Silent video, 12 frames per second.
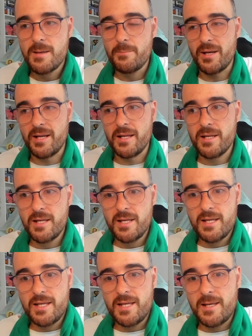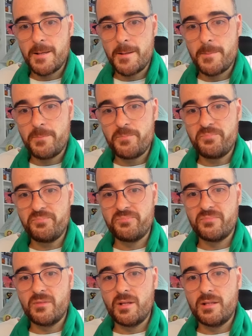Vale. Eh,
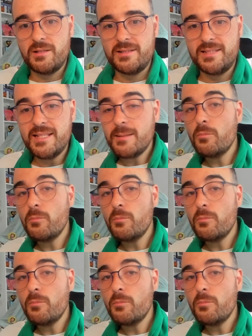tiene